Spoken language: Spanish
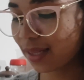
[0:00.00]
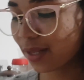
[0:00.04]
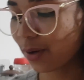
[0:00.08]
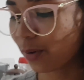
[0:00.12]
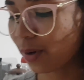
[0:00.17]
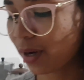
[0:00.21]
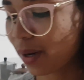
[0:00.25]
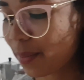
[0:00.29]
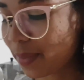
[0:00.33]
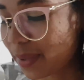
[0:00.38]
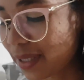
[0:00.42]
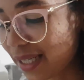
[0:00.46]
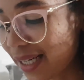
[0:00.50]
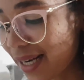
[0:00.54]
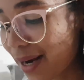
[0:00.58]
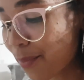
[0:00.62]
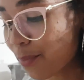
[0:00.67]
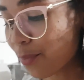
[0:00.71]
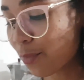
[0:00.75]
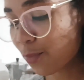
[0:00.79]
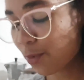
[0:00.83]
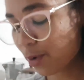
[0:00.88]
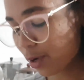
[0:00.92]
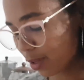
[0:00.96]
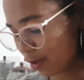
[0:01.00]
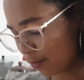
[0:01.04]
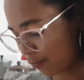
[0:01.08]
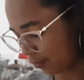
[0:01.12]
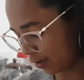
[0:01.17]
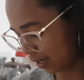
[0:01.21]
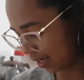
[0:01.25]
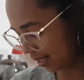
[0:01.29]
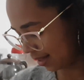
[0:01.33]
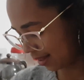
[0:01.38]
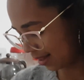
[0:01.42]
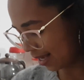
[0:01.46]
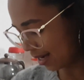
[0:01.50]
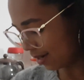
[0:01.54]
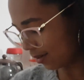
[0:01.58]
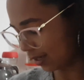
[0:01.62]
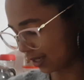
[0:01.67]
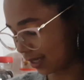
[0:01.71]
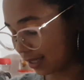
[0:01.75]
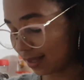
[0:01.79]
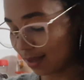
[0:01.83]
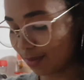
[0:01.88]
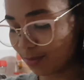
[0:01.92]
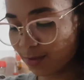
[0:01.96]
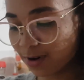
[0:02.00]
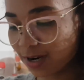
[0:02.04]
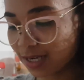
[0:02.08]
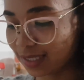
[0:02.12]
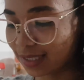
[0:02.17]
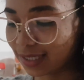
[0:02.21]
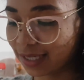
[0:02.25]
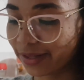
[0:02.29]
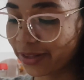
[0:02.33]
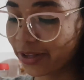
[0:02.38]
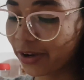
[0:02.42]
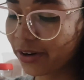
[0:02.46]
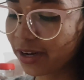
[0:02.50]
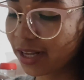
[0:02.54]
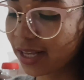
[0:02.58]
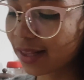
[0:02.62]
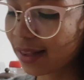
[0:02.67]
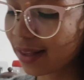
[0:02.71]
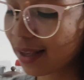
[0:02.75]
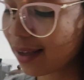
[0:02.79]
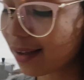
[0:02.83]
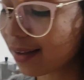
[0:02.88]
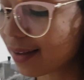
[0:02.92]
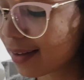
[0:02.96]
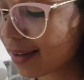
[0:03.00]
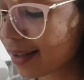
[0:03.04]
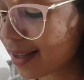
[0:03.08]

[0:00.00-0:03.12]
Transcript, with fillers: de una manera muy diferente a lo que estamos haciendo ahorita.